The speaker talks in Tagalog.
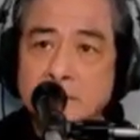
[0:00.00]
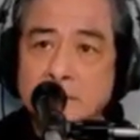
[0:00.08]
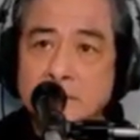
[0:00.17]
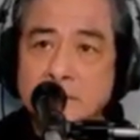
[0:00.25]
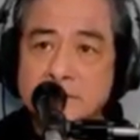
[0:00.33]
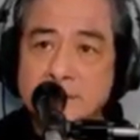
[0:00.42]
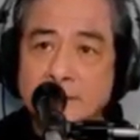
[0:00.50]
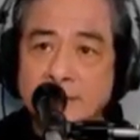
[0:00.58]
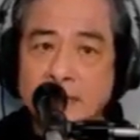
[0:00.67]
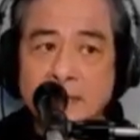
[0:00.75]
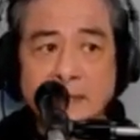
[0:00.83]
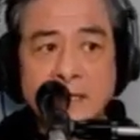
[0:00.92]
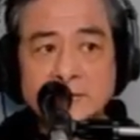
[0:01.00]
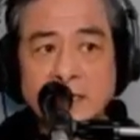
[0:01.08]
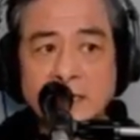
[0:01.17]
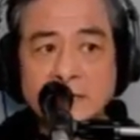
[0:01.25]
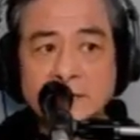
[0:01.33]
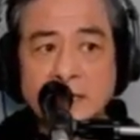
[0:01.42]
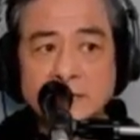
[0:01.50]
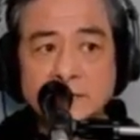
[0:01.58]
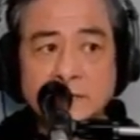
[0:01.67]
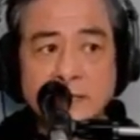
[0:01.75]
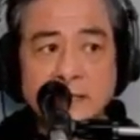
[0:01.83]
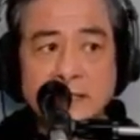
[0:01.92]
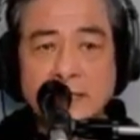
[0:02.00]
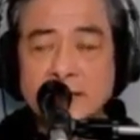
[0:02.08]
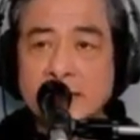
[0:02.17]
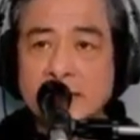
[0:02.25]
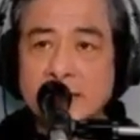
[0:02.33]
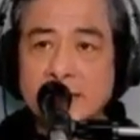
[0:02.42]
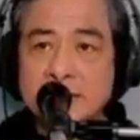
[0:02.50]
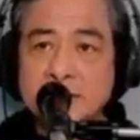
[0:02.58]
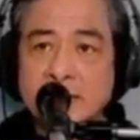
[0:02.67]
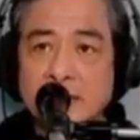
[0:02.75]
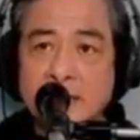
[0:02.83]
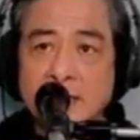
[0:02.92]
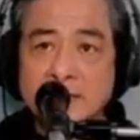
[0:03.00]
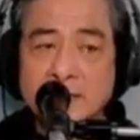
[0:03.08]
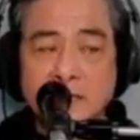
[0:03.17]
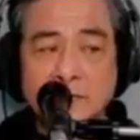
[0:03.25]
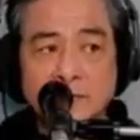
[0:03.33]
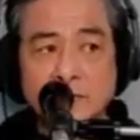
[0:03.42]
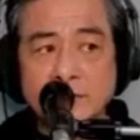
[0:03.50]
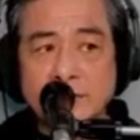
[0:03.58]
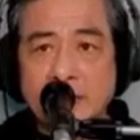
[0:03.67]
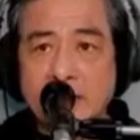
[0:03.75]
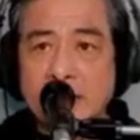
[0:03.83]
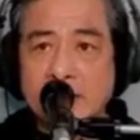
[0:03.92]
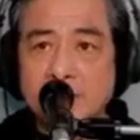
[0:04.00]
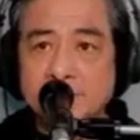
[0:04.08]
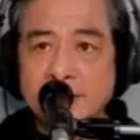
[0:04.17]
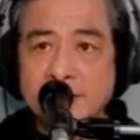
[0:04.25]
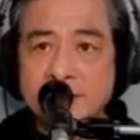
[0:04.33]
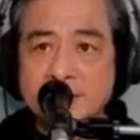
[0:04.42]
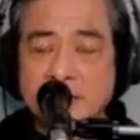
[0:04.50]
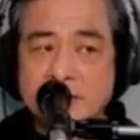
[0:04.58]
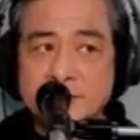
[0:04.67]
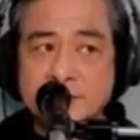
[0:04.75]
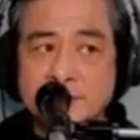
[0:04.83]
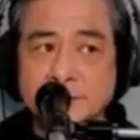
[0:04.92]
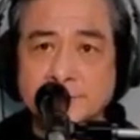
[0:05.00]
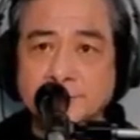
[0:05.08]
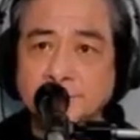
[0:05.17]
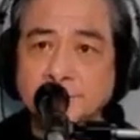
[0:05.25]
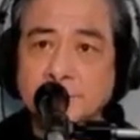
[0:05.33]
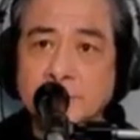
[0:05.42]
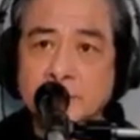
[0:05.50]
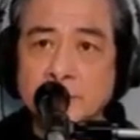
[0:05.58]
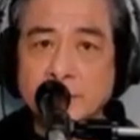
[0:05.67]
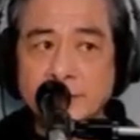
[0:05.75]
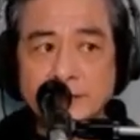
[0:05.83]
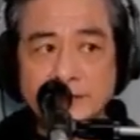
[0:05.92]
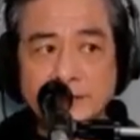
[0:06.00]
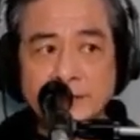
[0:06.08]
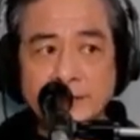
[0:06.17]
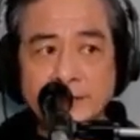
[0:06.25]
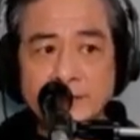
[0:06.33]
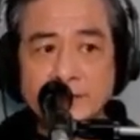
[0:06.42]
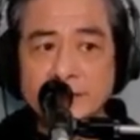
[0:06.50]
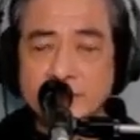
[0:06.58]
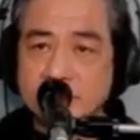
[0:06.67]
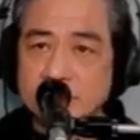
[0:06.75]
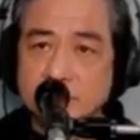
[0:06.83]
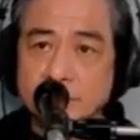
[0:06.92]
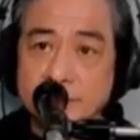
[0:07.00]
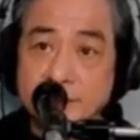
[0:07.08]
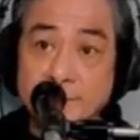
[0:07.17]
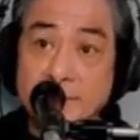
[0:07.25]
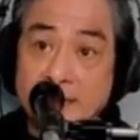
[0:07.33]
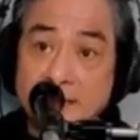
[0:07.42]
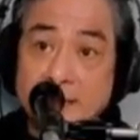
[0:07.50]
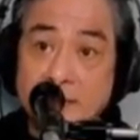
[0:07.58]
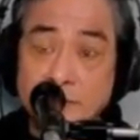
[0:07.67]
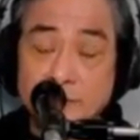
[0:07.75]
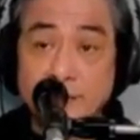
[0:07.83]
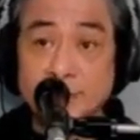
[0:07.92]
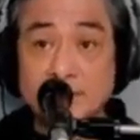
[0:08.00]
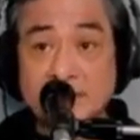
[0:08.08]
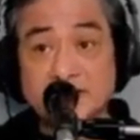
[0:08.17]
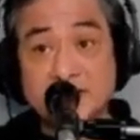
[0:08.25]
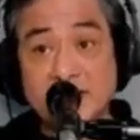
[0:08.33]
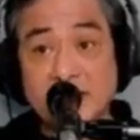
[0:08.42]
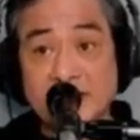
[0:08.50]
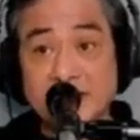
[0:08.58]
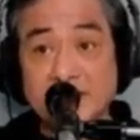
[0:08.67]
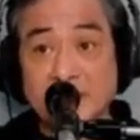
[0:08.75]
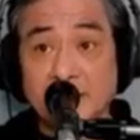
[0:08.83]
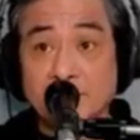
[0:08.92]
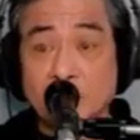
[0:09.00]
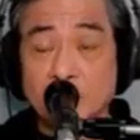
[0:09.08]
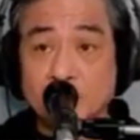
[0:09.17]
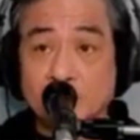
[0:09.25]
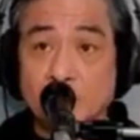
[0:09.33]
sa mga katarantaduhang nangyari sa kasalukuyang administrasyon kung hindi kundi man ha, ah, kundi man sila rin ang maupo